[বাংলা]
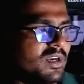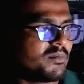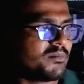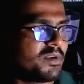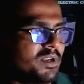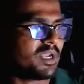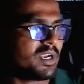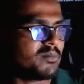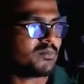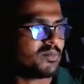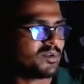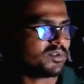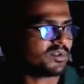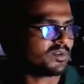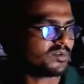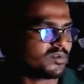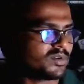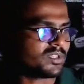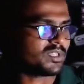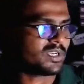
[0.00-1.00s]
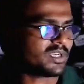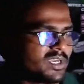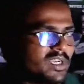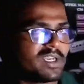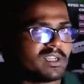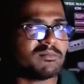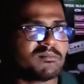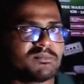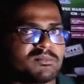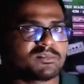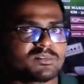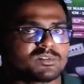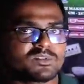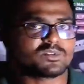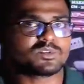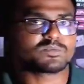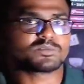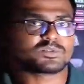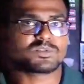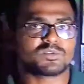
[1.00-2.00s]
আমি লাইট বন্ধ করে দেখাইলাম
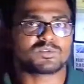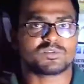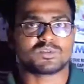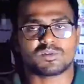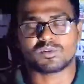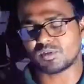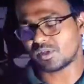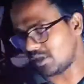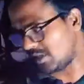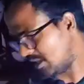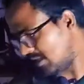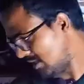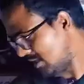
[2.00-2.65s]
খুব সুন্দর ওকে